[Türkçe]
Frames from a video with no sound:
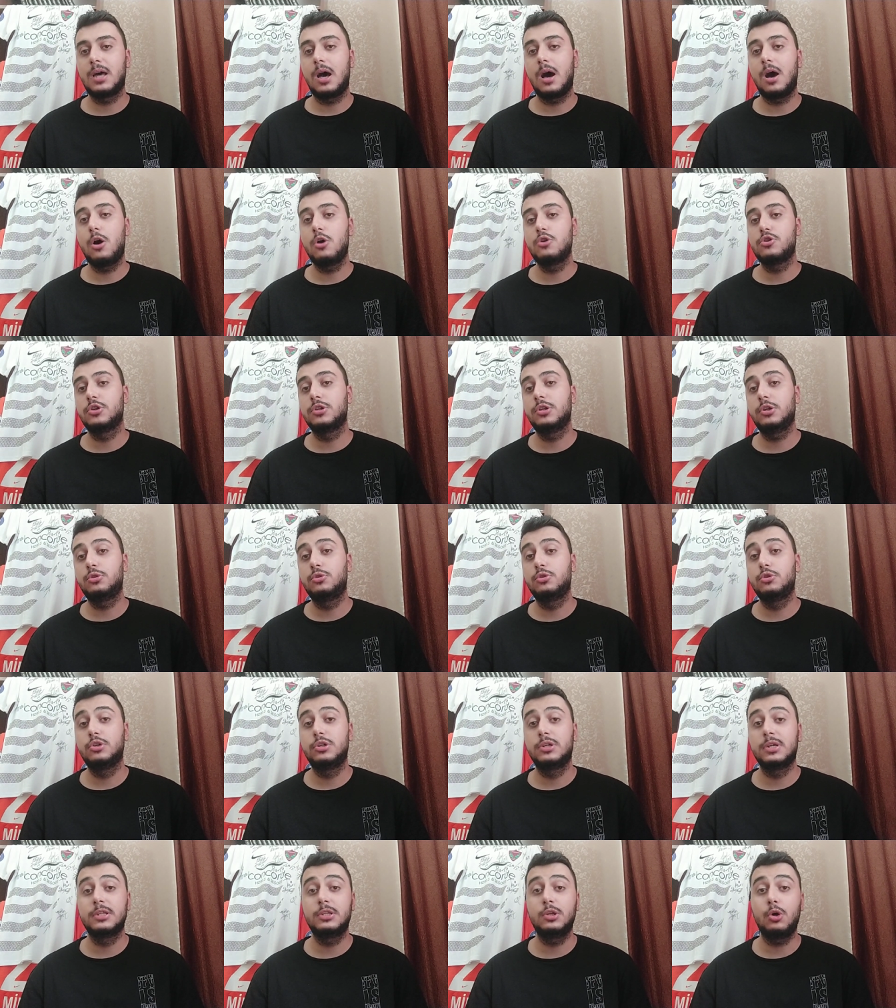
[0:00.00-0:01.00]
daha önce de
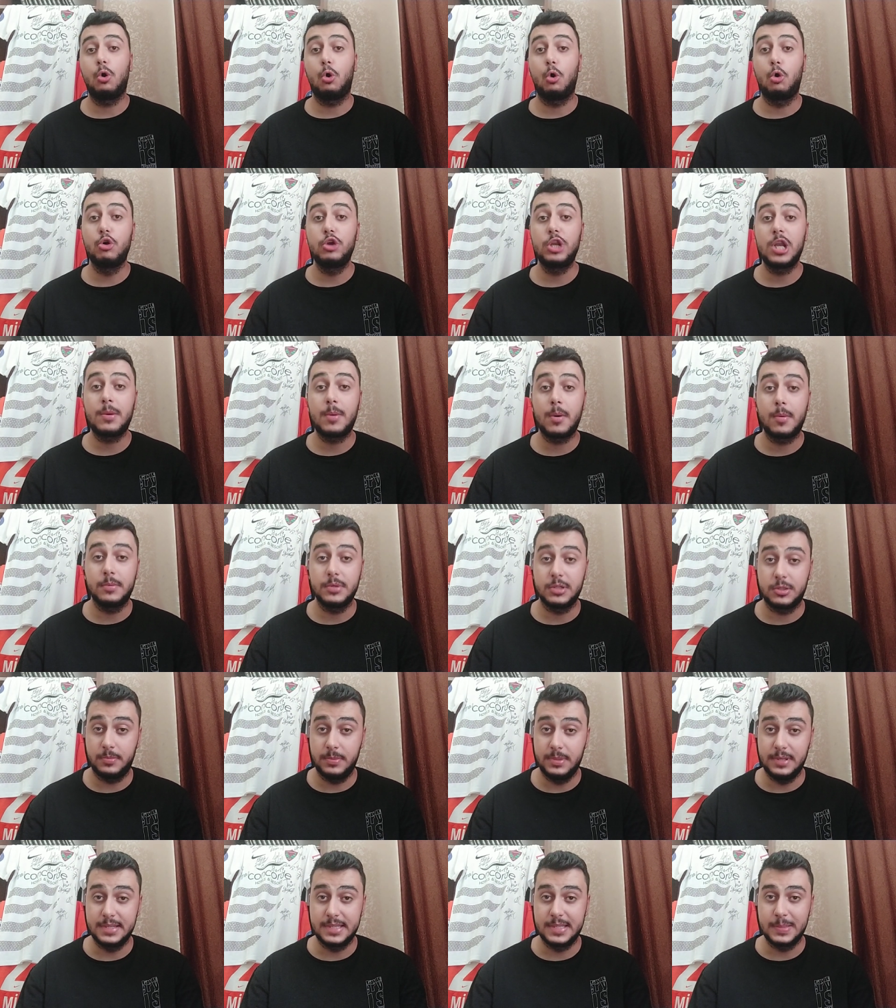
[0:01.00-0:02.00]
Türkiye'de
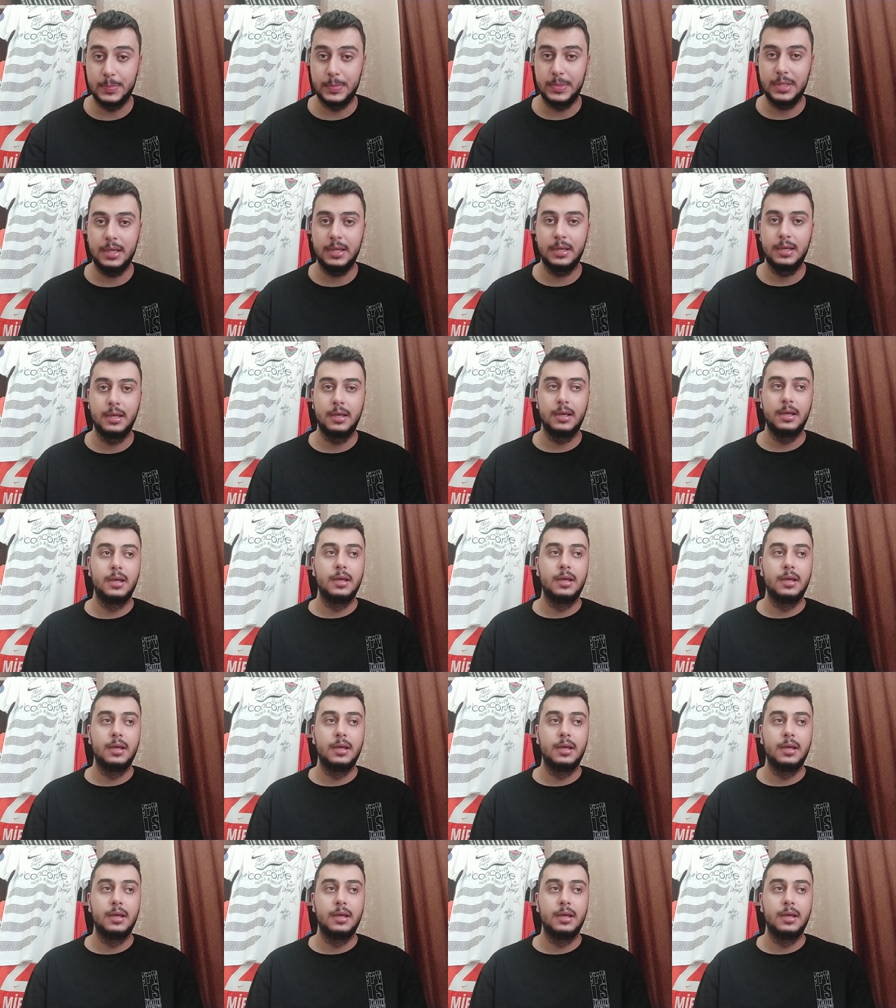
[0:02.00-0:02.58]
oynamamış bir isimdi.